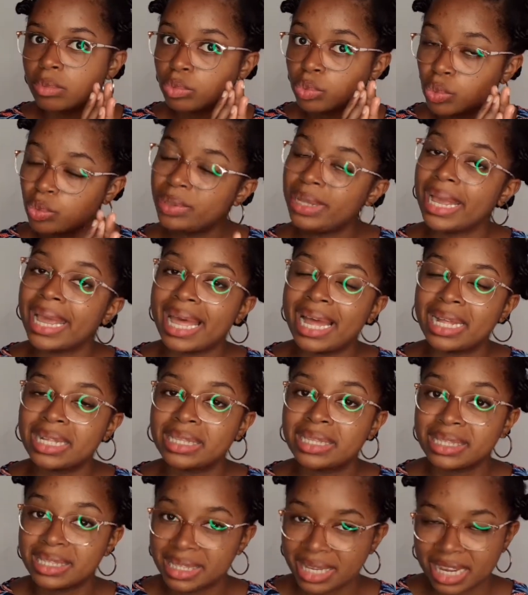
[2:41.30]
toutes les quatre
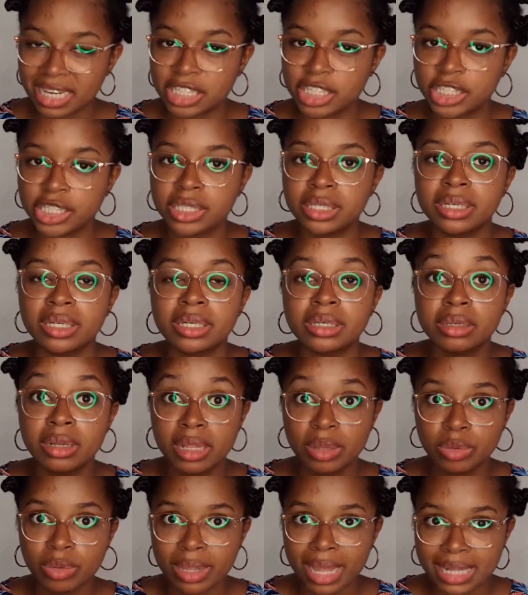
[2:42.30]
tâches, les
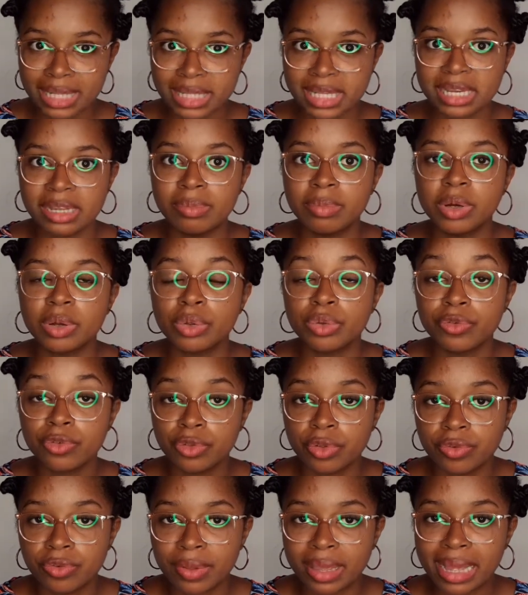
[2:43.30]
quatre éléments que vous
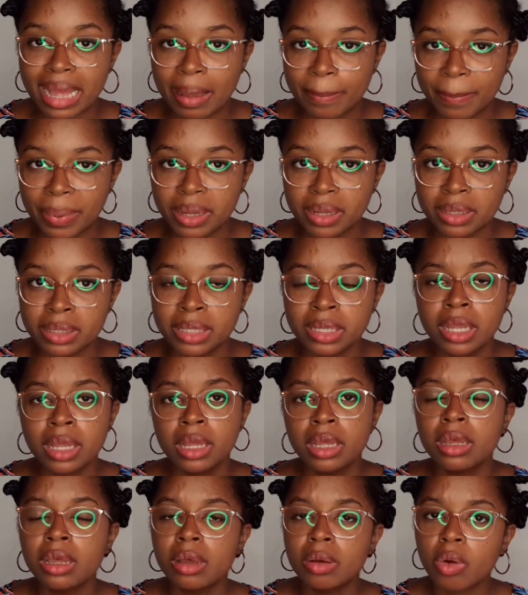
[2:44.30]
devez apprendre.
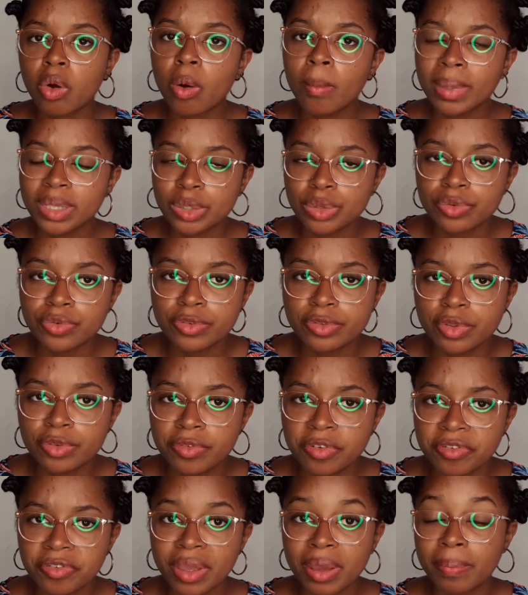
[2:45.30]
Comment est-ce que vous
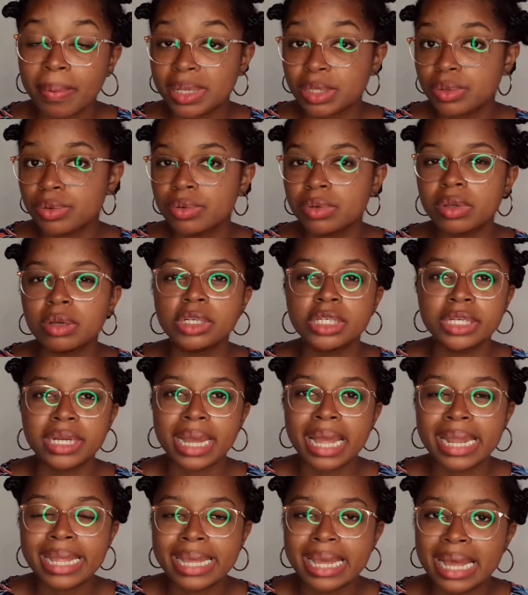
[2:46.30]
devez faire Parce qu'en
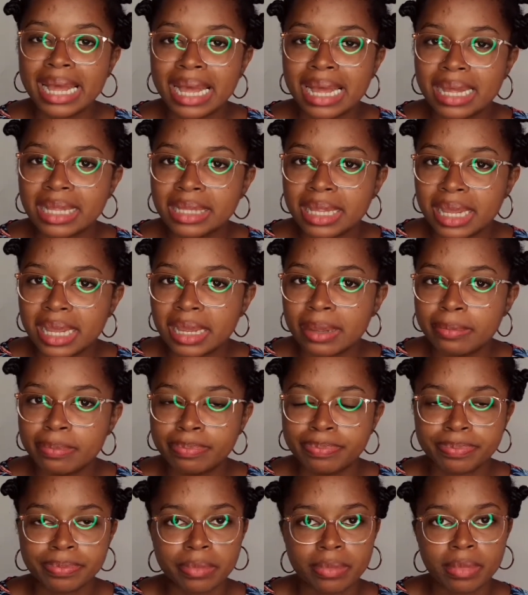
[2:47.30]
général, il y a des,
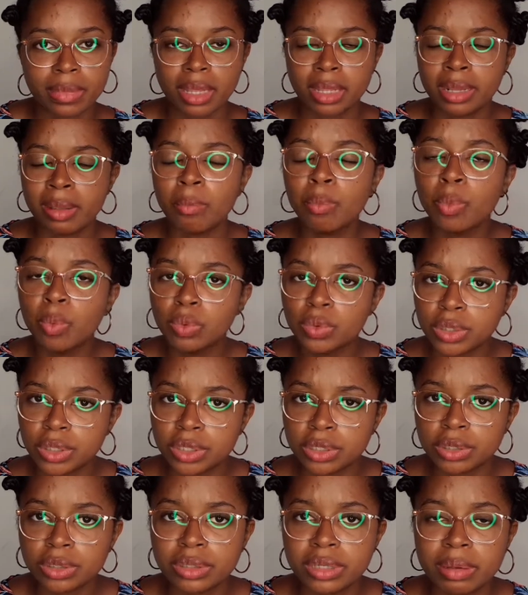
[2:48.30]
des moustes,
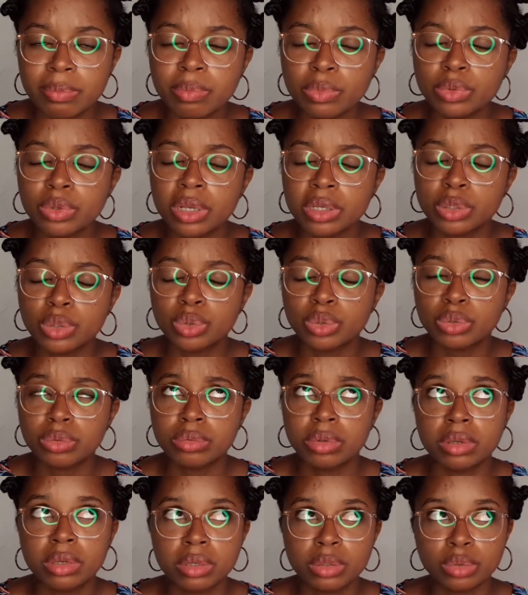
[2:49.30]

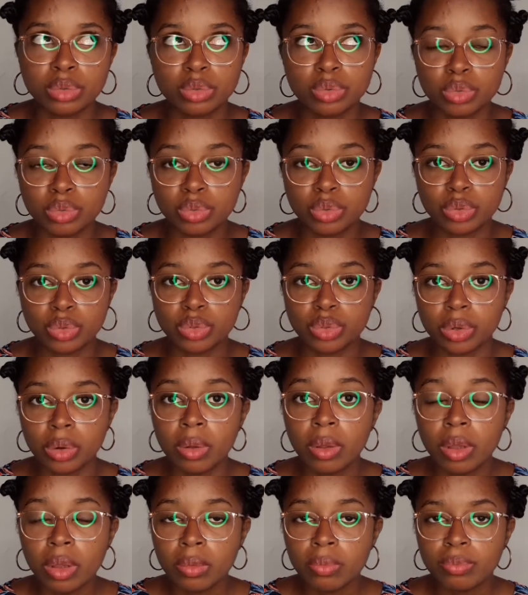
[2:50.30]
des, solutions,
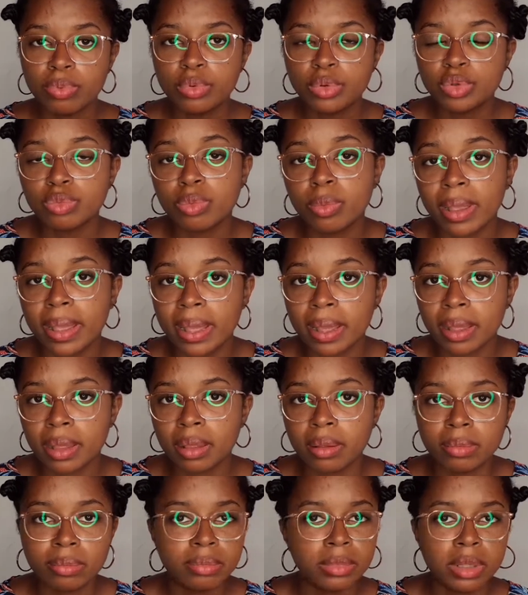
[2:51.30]
plus ou
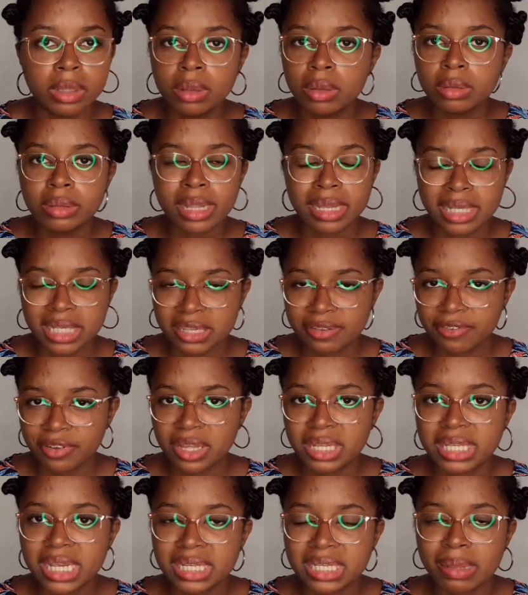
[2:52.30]
moins des
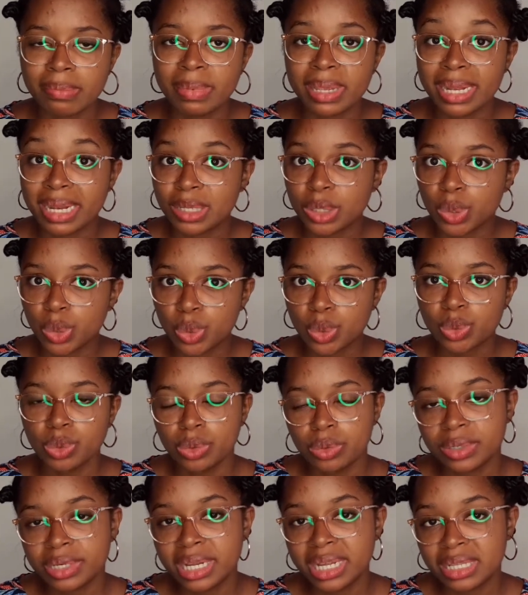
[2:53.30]
différents examens là sur
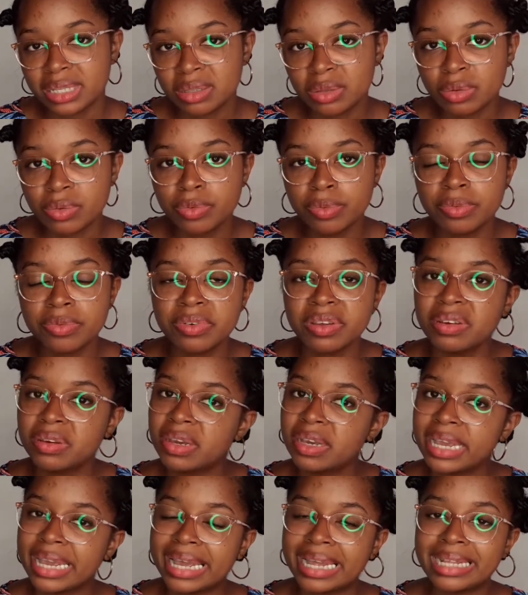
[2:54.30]
le net. Donc, vous pouvez
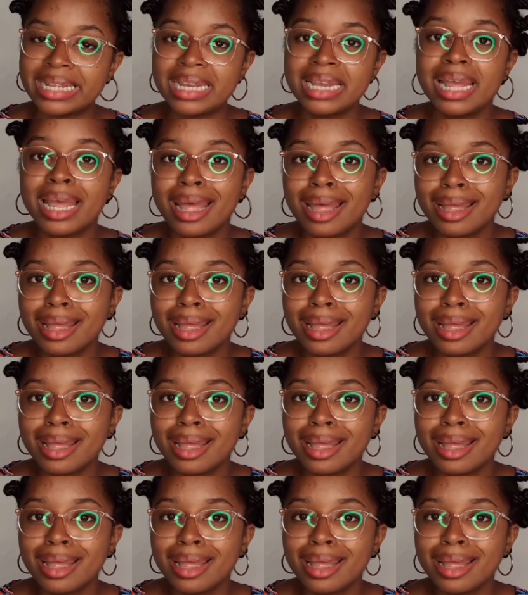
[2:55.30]
regarder